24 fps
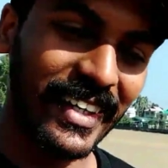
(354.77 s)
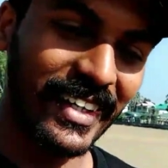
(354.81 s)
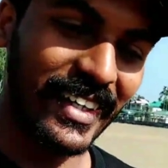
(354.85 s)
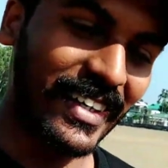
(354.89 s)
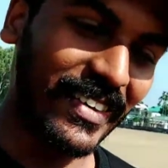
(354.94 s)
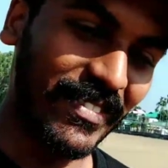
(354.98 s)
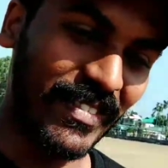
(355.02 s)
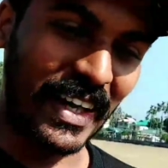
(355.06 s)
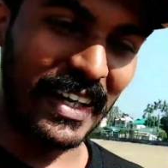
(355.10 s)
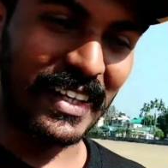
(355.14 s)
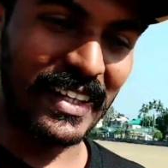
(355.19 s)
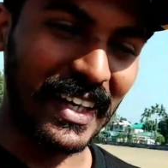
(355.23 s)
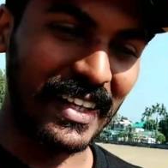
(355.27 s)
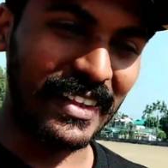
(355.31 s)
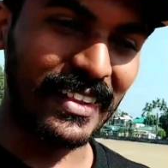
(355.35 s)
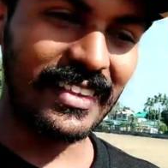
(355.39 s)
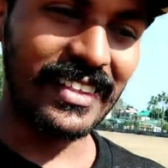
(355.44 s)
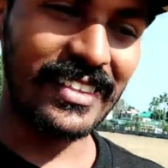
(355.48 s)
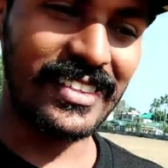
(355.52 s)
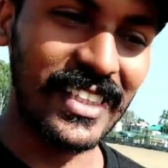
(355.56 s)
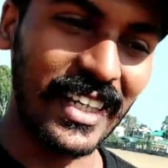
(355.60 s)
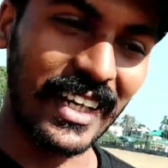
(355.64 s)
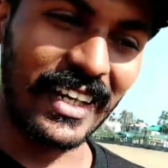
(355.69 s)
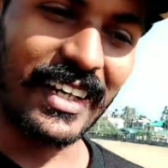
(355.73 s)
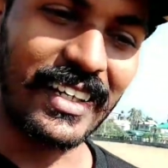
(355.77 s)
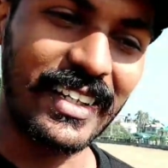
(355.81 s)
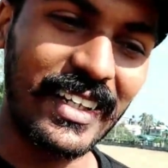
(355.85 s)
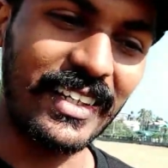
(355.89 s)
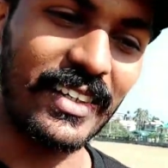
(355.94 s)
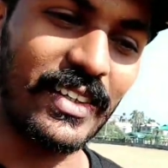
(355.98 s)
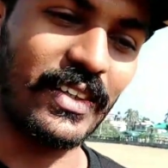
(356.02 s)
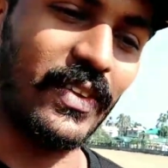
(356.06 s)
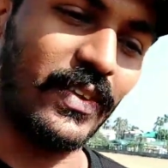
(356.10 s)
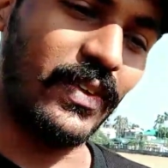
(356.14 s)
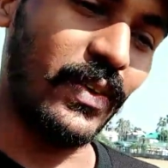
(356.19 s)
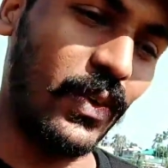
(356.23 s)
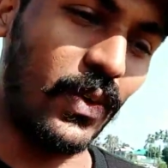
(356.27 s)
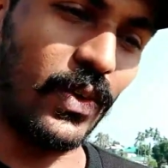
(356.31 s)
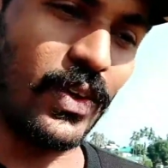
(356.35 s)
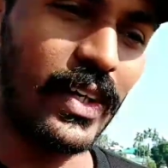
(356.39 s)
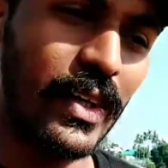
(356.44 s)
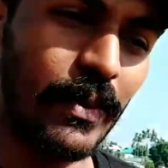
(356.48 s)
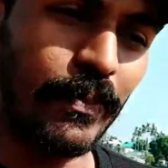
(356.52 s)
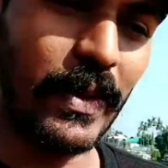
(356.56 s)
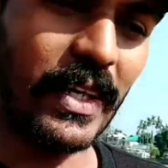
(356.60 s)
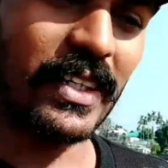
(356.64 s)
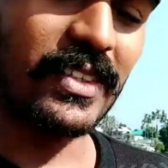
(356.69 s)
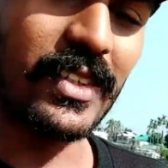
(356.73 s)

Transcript: అండి మనకి అంత చలి అంటే కొన్ని